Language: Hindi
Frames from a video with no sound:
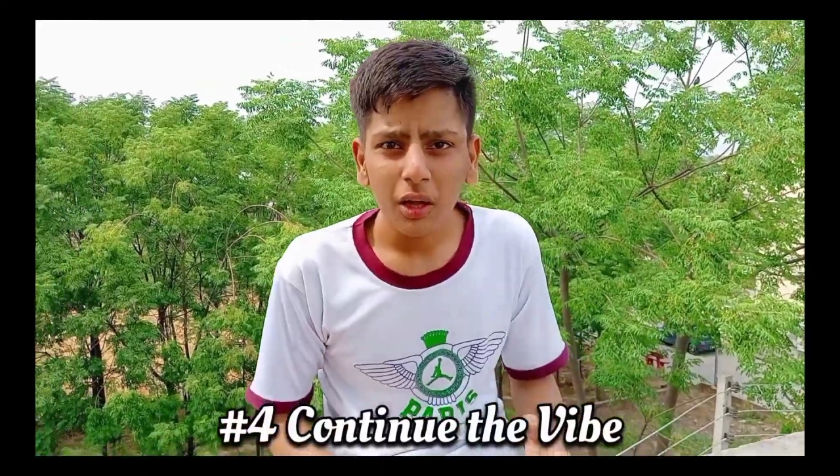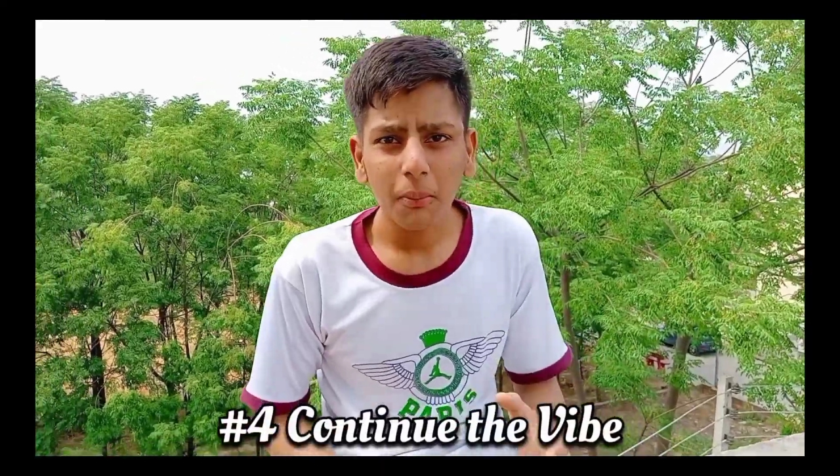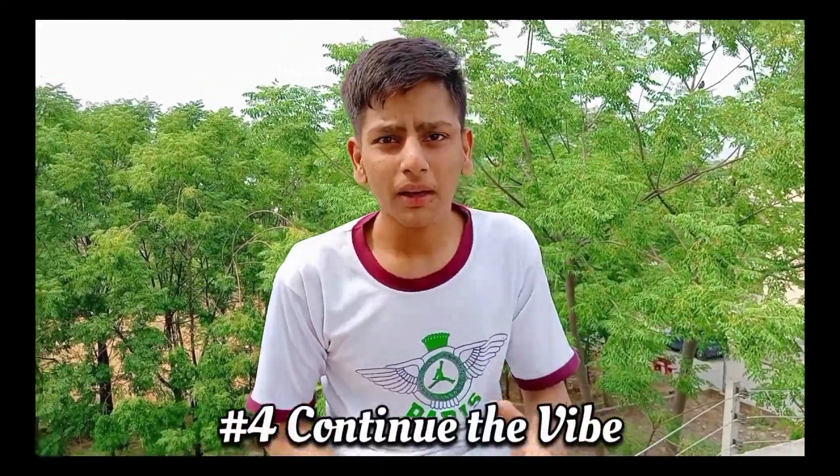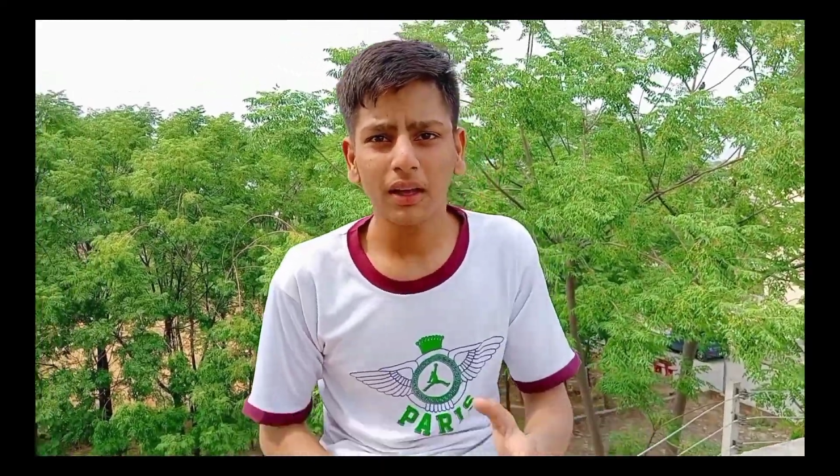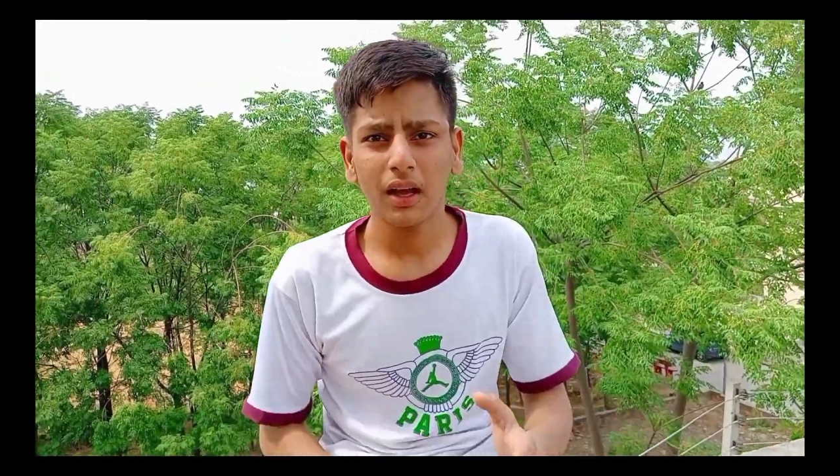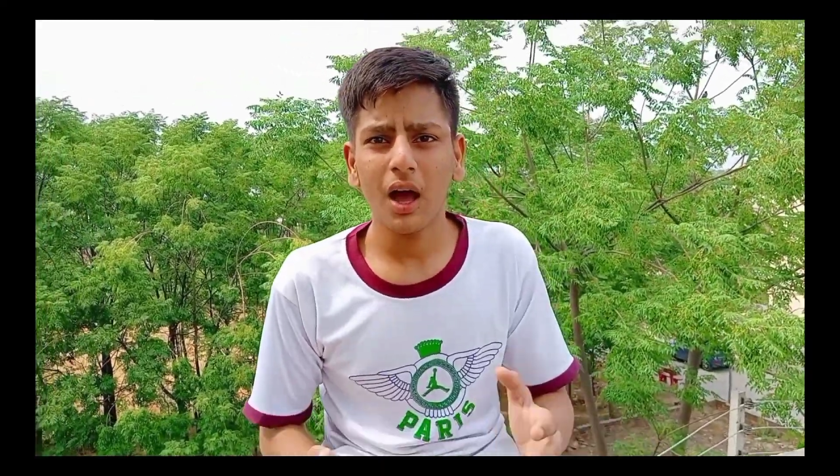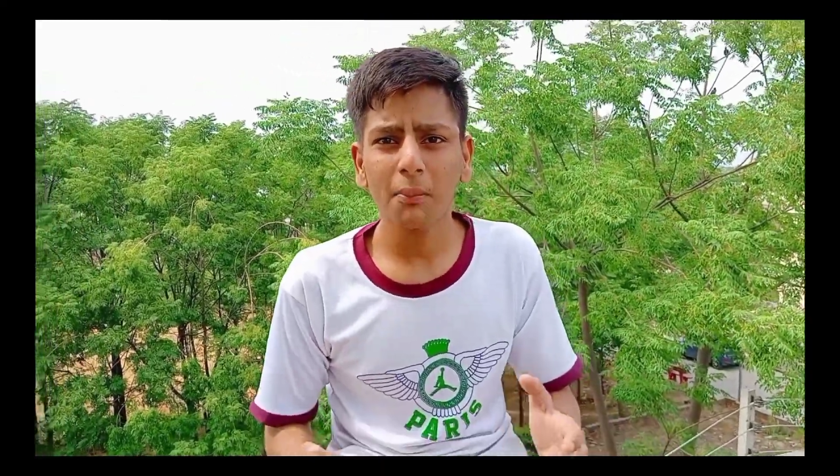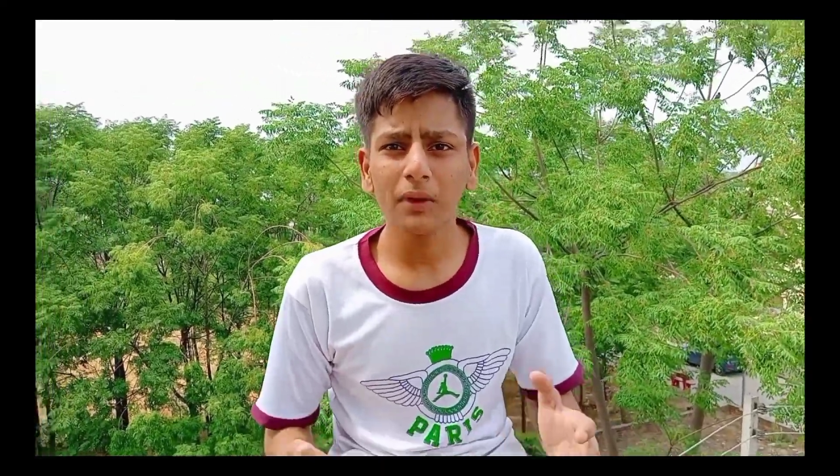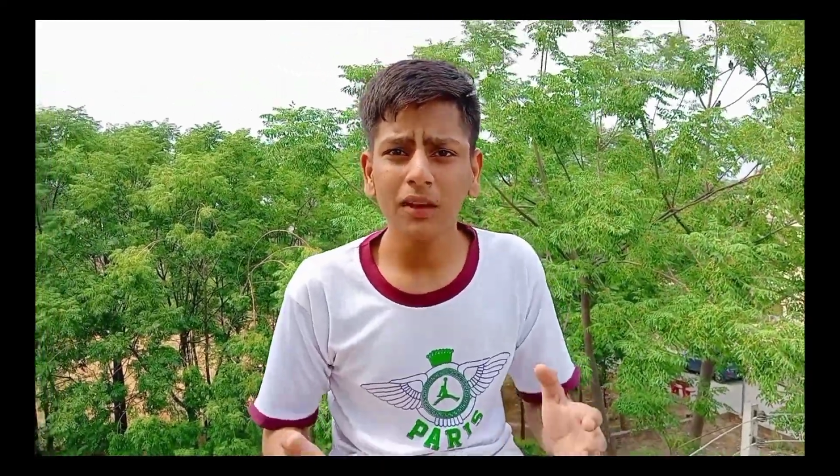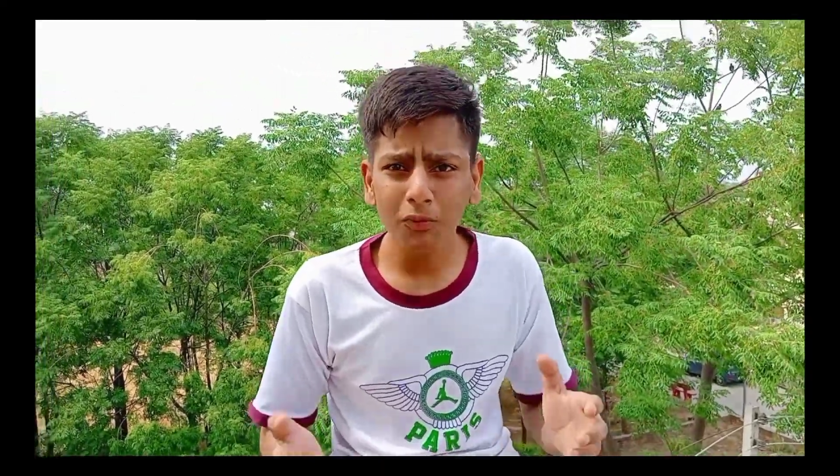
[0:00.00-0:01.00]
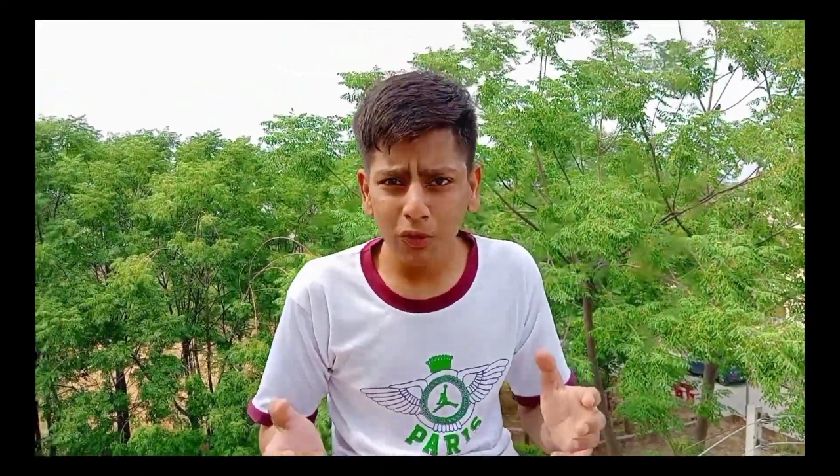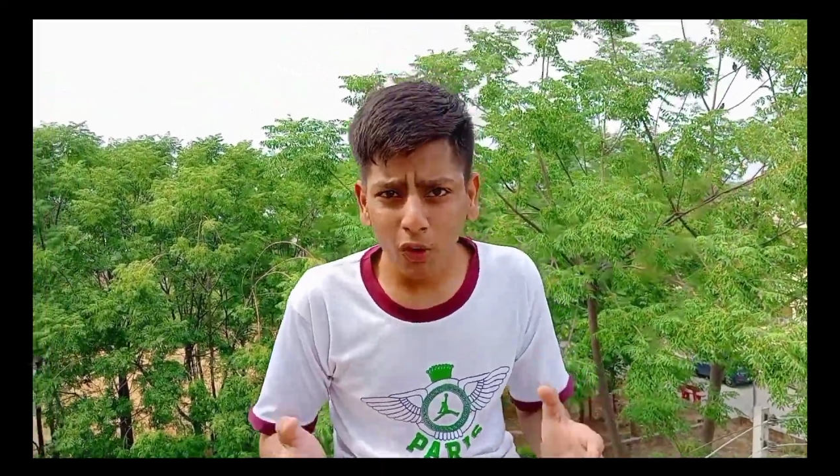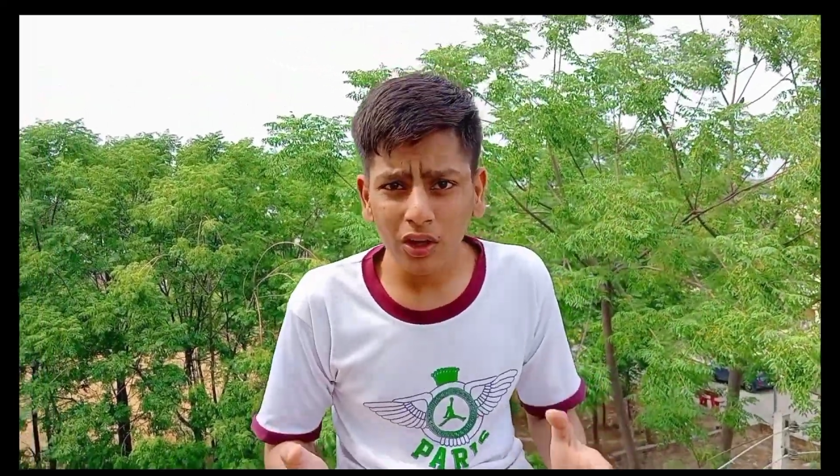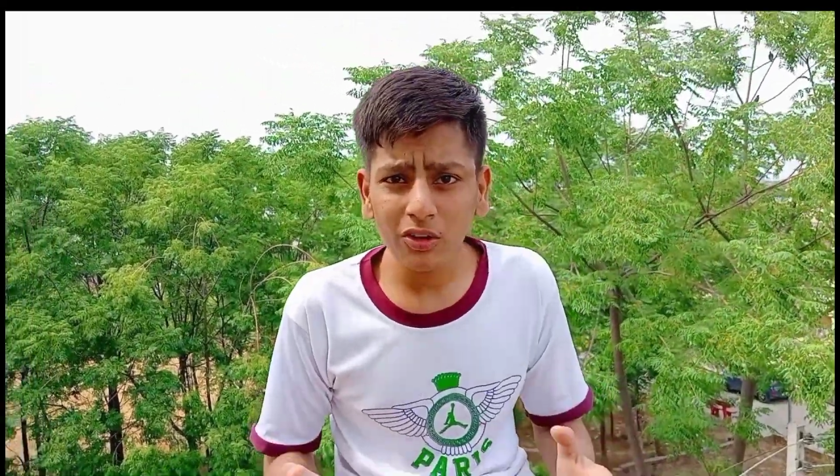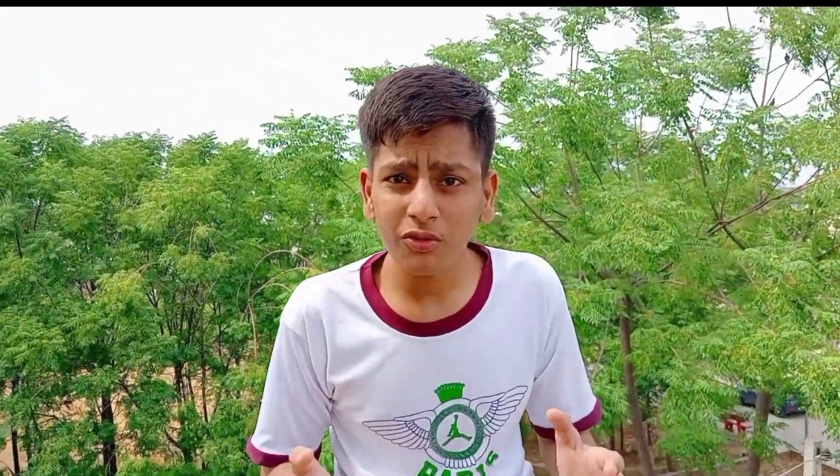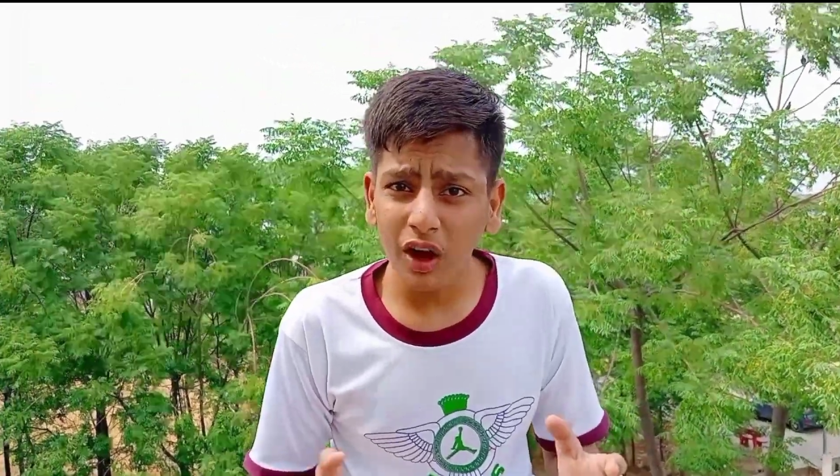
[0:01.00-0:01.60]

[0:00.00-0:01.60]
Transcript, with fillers: भाई आपके ब्लॉग की